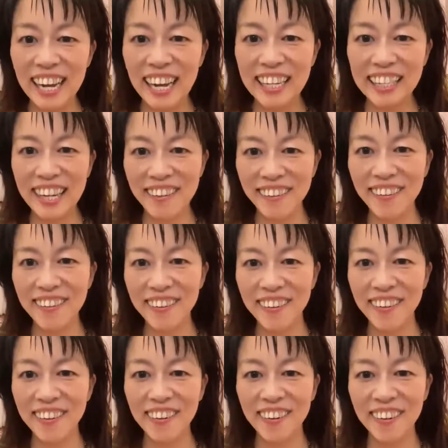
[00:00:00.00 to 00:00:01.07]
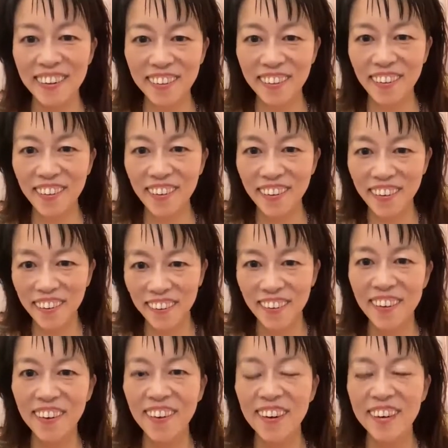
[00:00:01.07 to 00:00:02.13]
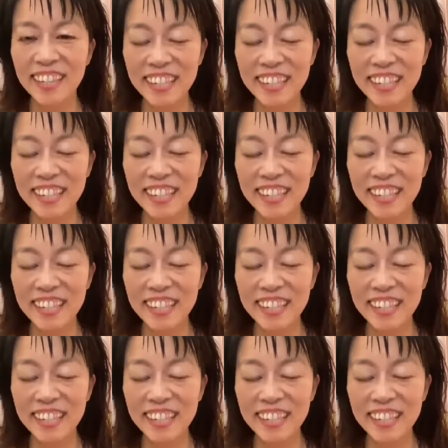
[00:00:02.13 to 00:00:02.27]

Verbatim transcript: 旗をこう、